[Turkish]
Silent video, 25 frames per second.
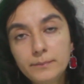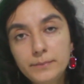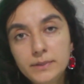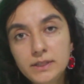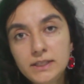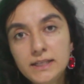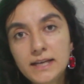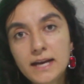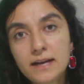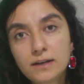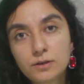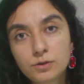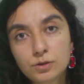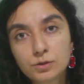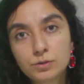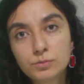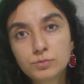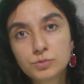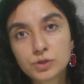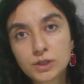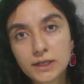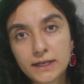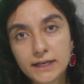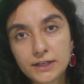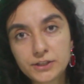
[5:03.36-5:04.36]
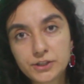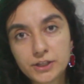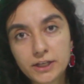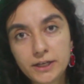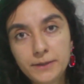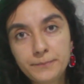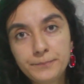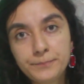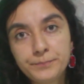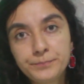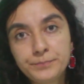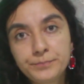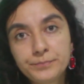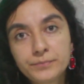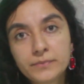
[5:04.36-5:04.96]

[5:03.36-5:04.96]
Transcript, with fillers: Bir diğer konumuza geçelim.